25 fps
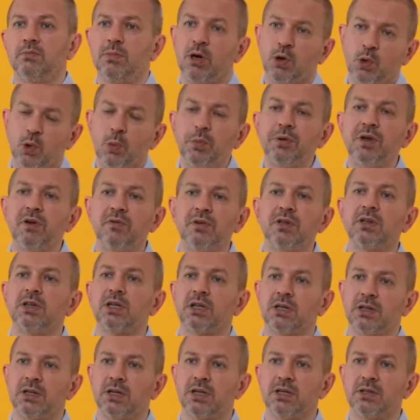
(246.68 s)
покупки в
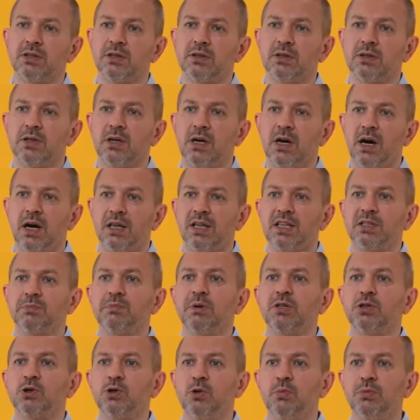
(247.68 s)
интернете. Она
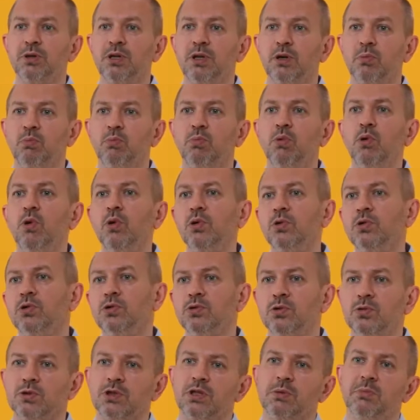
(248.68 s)
способна
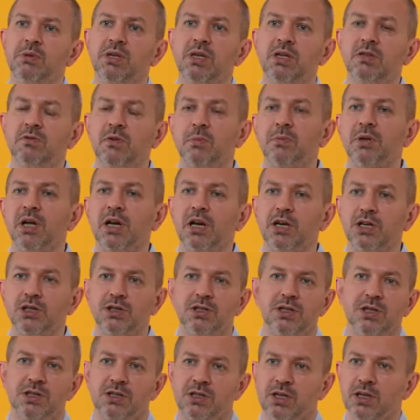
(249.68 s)
полностью заменить вам
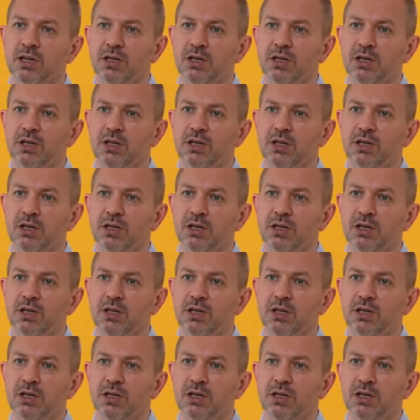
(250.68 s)
наличные